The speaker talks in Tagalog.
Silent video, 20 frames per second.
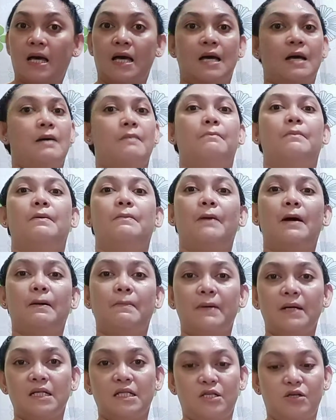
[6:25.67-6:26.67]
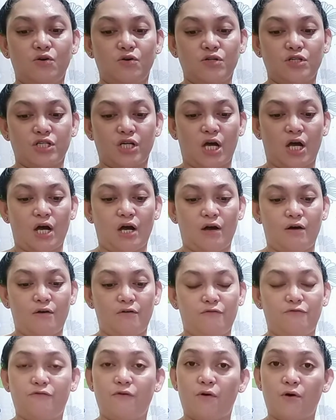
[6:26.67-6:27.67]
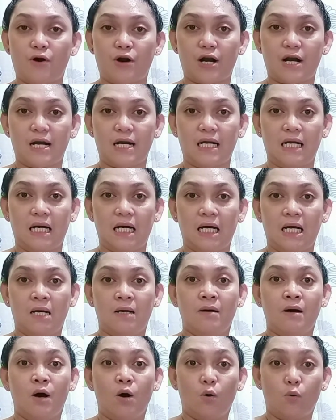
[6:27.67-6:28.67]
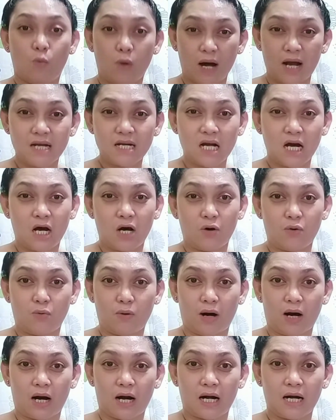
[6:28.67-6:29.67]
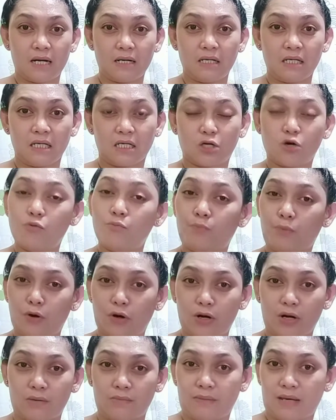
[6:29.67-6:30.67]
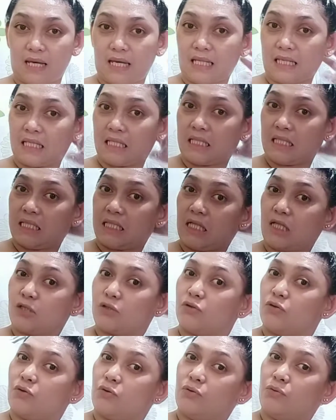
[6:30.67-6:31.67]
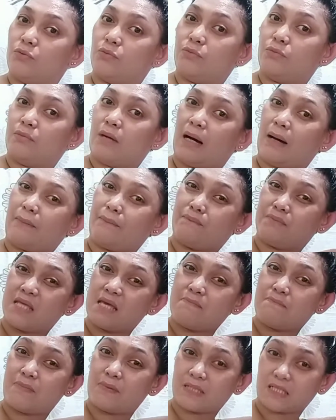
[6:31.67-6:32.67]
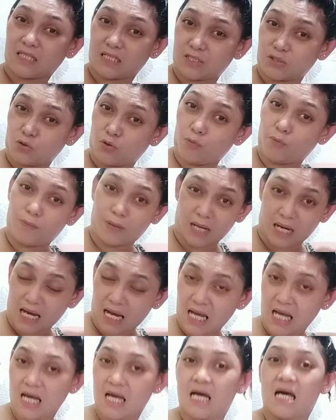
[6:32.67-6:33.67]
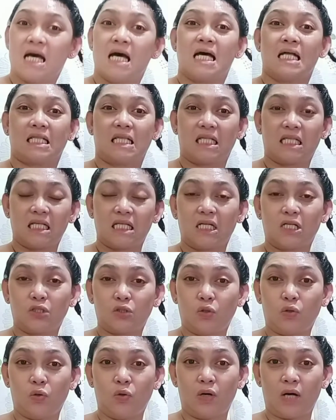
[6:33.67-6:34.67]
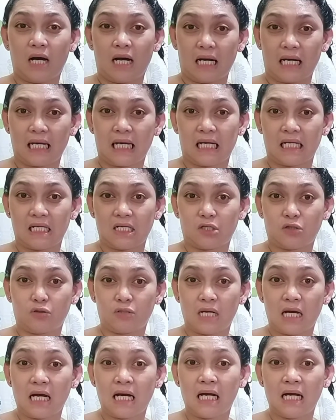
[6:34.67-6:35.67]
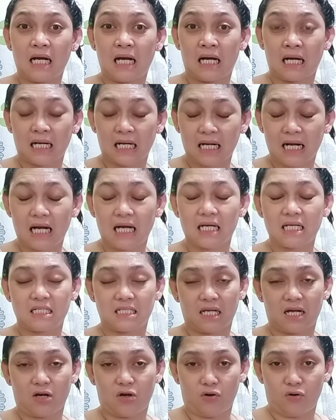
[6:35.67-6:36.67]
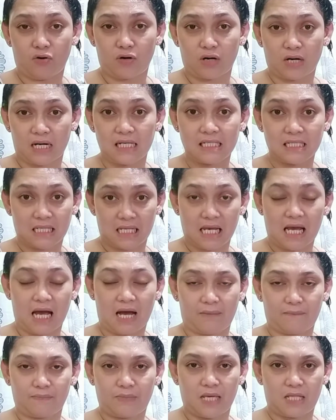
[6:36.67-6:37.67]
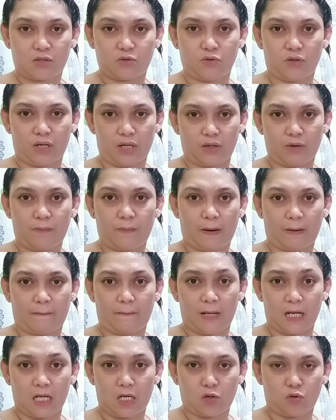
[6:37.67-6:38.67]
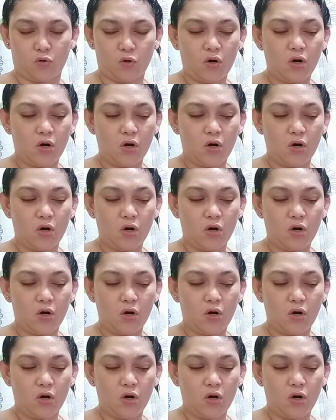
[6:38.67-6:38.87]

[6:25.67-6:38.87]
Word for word: Bababad ko siya for 1 hour. Conforme, titignan ko kung mahapdi pa siya sobra. Titignan ko kung kakayanin ko ng hanggang isang oras. I-update ko kayo pagbalik ko.